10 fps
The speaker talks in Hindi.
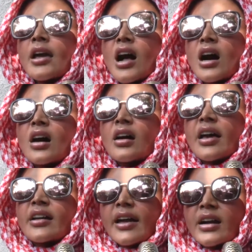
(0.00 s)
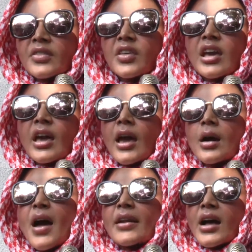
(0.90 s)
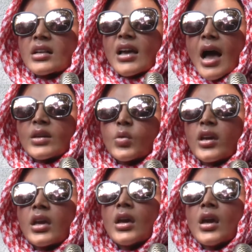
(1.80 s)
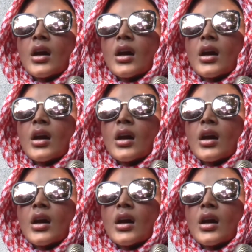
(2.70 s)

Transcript: एक एक एक गंदगी है अमेरिका से आई हुई